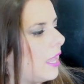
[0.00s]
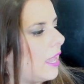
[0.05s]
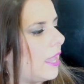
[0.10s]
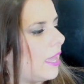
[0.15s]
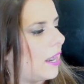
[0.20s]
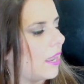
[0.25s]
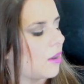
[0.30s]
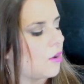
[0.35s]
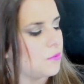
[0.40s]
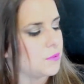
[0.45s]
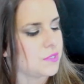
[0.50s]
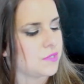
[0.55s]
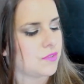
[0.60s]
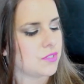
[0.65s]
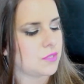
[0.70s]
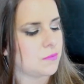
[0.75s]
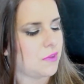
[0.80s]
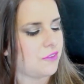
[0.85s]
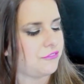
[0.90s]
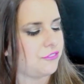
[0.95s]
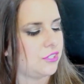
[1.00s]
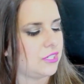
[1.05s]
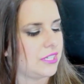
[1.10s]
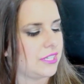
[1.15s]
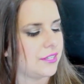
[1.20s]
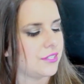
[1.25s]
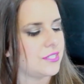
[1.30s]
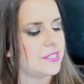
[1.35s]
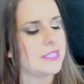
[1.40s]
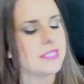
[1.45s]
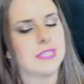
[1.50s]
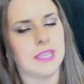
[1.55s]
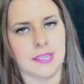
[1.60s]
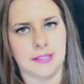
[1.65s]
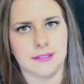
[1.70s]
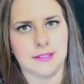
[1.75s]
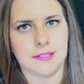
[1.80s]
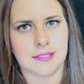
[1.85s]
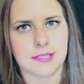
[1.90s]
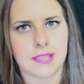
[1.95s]
Ela é como se fosse uma folhinha de
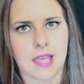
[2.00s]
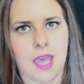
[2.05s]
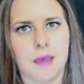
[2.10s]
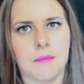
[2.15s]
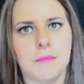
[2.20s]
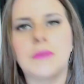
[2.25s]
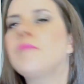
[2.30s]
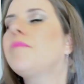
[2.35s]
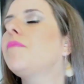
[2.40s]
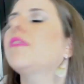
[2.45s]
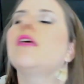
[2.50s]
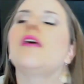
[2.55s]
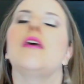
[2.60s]
seda, sabe?